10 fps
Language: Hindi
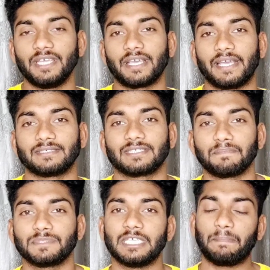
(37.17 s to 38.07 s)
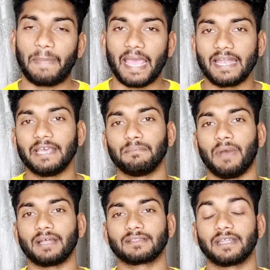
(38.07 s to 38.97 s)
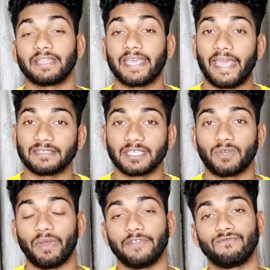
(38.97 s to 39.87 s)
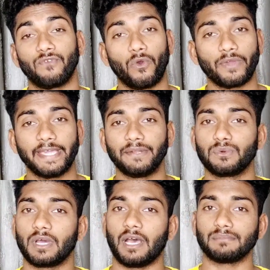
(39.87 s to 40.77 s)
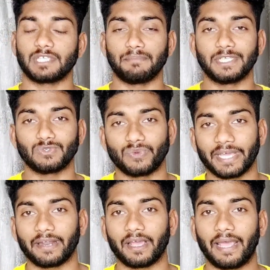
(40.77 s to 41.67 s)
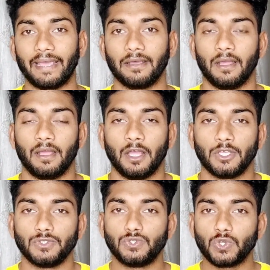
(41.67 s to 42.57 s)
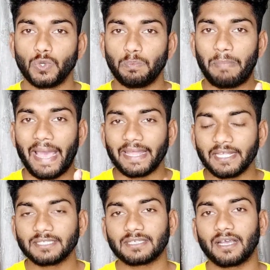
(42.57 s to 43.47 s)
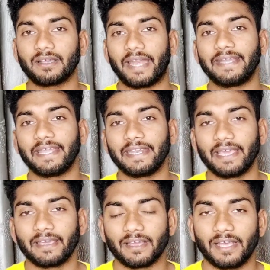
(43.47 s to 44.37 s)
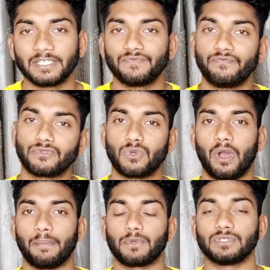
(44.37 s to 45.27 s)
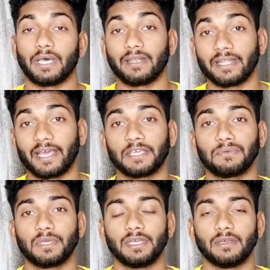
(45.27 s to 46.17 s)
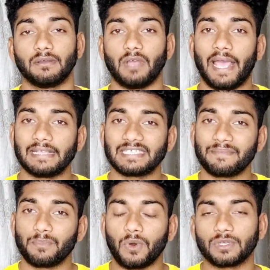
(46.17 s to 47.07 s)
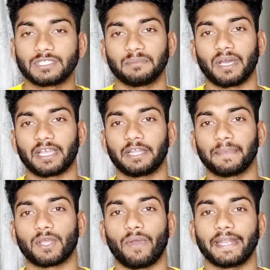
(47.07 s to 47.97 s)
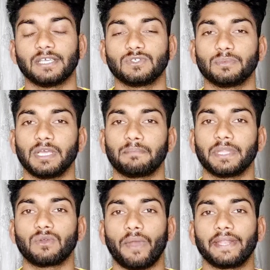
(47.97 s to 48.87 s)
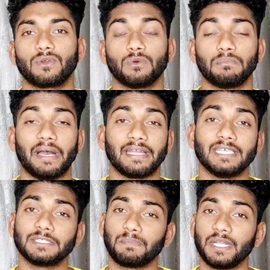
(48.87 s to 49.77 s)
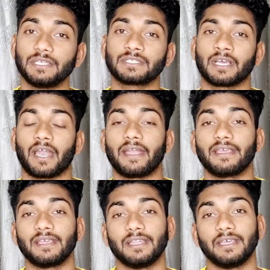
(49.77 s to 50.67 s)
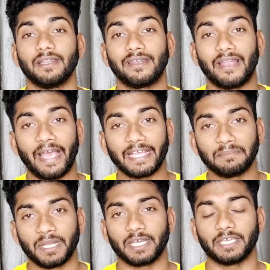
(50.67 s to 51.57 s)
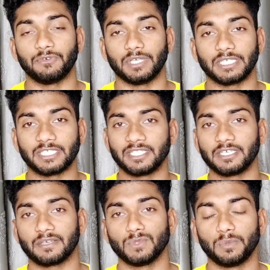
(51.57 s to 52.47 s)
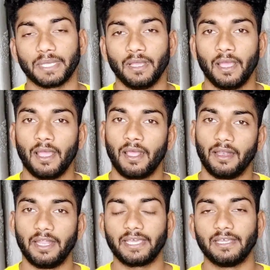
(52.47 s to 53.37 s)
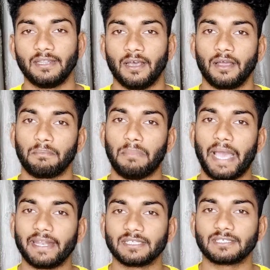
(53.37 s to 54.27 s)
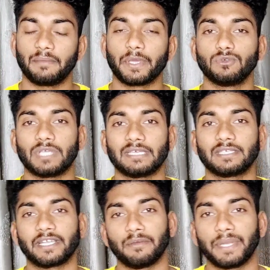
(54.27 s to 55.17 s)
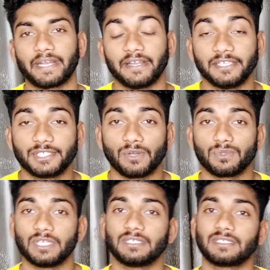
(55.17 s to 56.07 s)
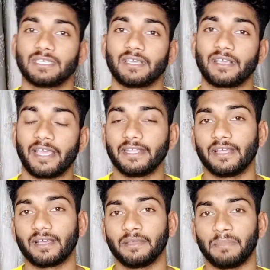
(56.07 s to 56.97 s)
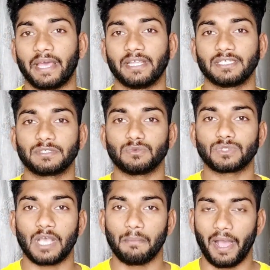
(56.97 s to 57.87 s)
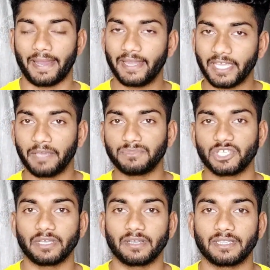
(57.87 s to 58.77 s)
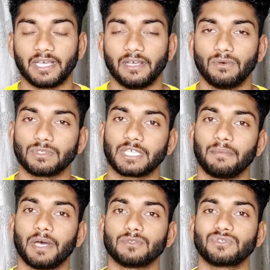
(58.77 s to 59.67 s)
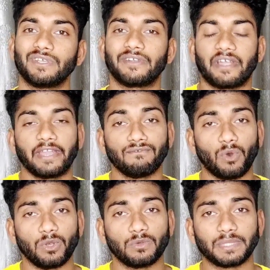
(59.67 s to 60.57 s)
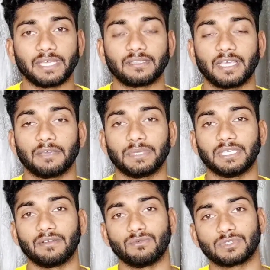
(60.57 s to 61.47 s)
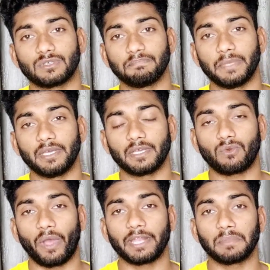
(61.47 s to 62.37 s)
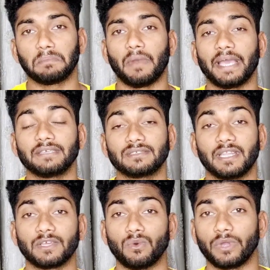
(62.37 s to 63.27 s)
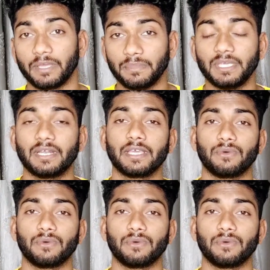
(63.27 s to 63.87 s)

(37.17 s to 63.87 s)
चलिए गाइज सबसे पहले हम बात करते हैं एक ऐसी कॉइन फ्लोकिनो का नाम सबने सुन के रखा है जो बाइनेंस का क्राइटेरिया है गाइज उसको आपको जान लेना है क्योंकि ऐसी बहुत सी मार्केट में कॉइन है जो भी अपनी कॉइन को बाइनेंस पे लिस्ट कराने के लिए लाइन में लगी हुई है सीधे शब्दों में लेकिन बाइनेंस का भी कुछ ऐसे टर्म एंड कंडीशन होते हैं जैसे कहीं ना कहीं बाइनेंस उसका मार्केट कैप चेक करता है उसके बाद उसकी ट्रेडिंग वॉल्यूम देखता है कि भैया उसमें कॉइन में बाइंग सेलिंग हो रही भी या